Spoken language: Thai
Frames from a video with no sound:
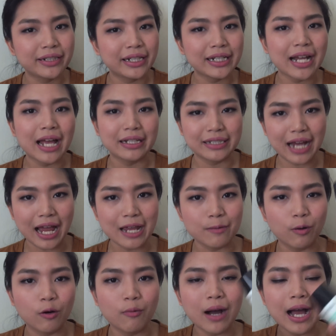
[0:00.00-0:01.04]
ซื้อขนาดใหญ่
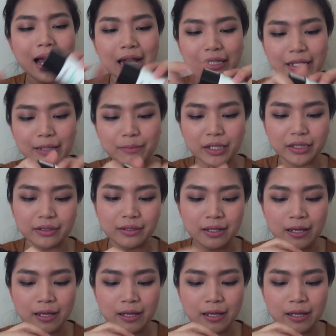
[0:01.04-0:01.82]
เพราะว่าอันเนี้ยมัน